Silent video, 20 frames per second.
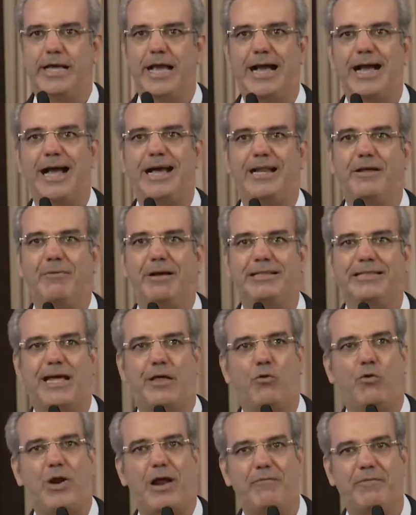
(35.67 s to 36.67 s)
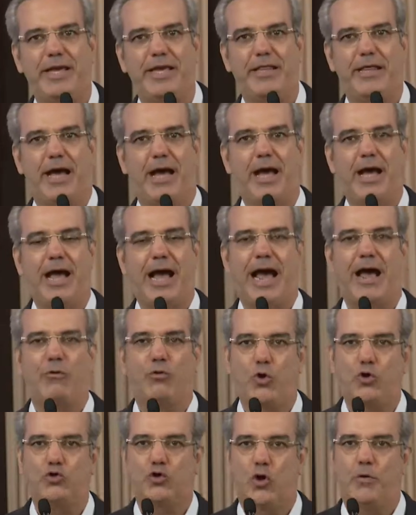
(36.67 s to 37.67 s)
que han arrebatado la vida a
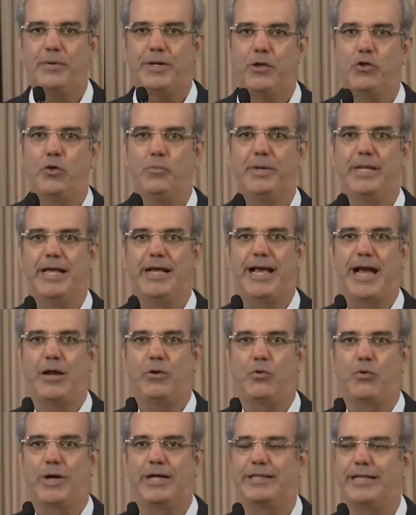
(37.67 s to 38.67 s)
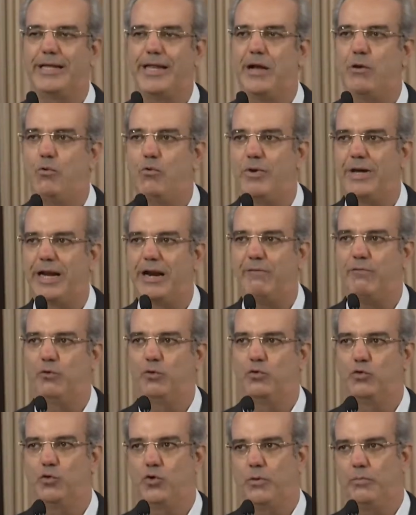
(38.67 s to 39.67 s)
dos jóvenes dominicanos que tenían un gran
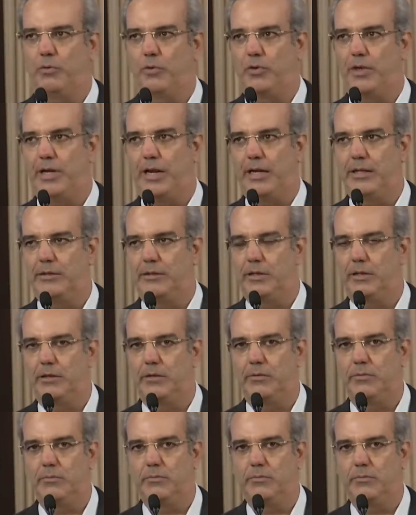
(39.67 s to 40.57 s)
futuro por delante.